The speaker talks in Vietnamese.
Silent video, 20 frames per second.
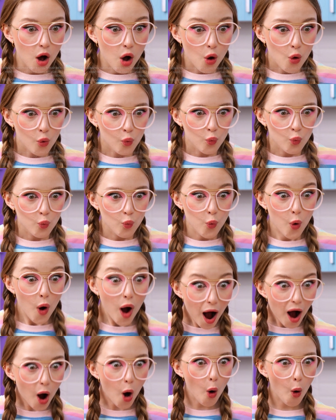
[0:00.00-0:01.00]
vậy.
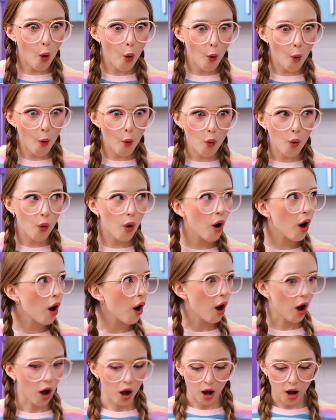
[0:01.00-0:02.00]
Wow, cậu
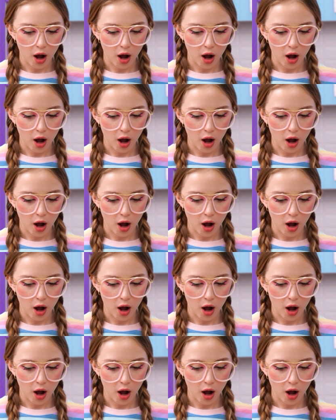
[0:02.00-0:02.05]
là phù